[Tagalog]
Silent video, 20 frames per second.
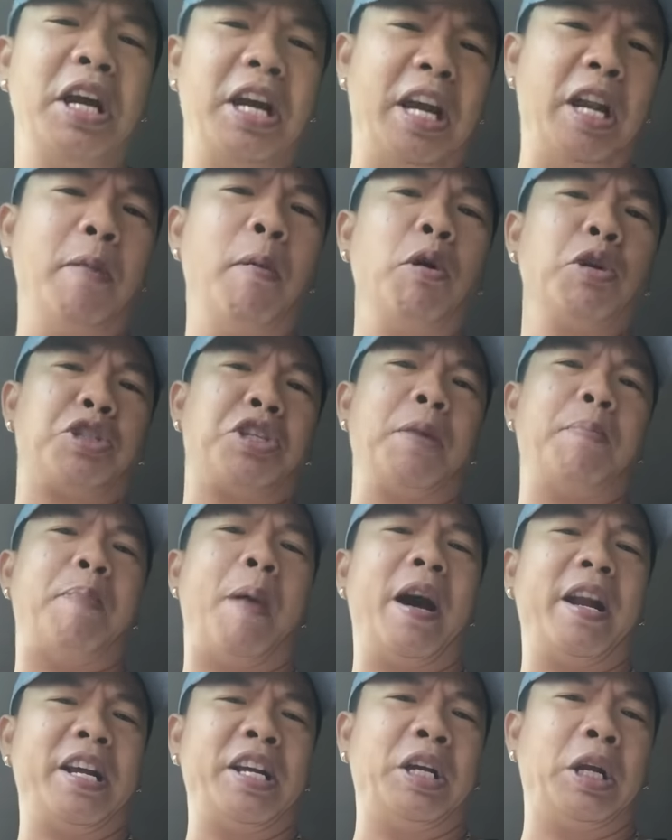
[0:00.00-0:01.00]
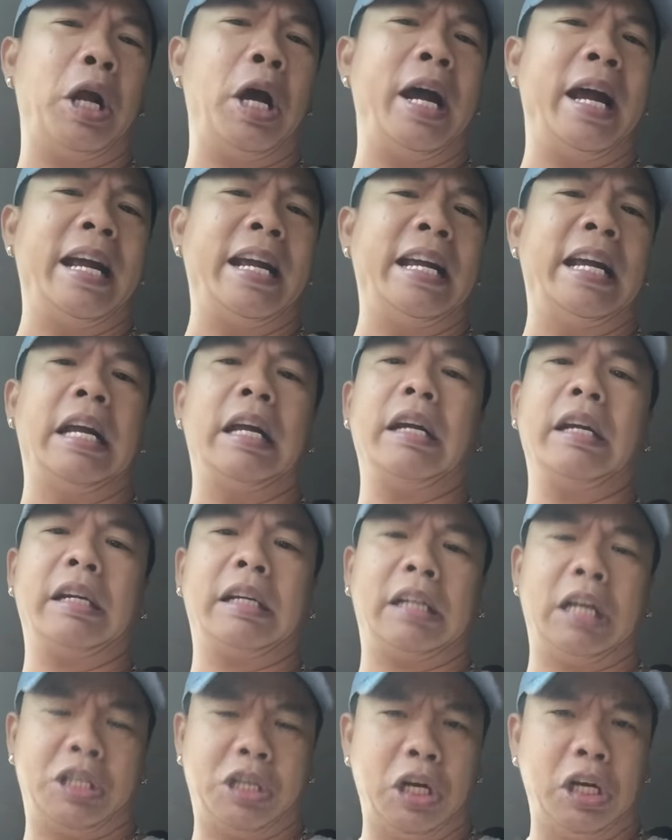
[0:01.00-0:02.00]
Inubo si Paring Ray,
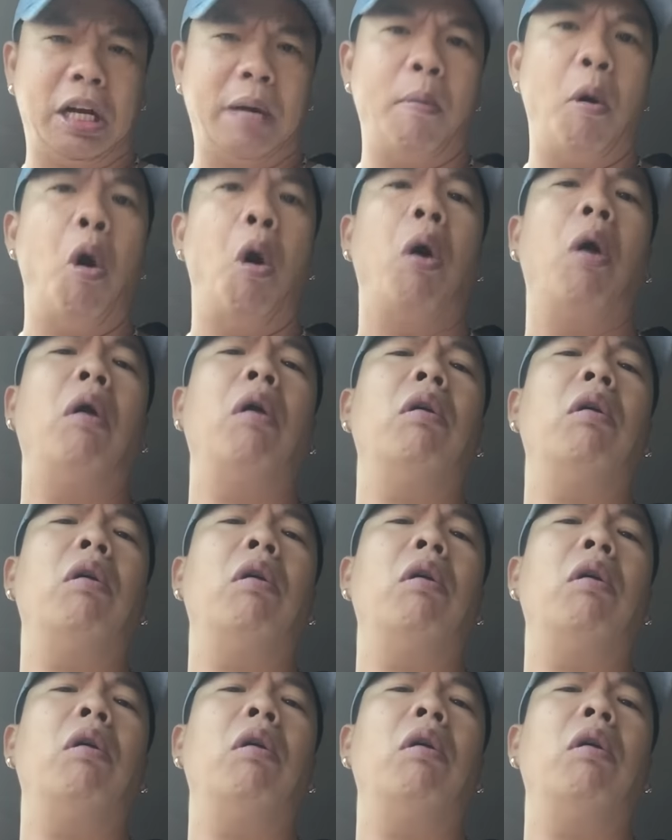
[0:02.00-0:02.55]
kasanggabo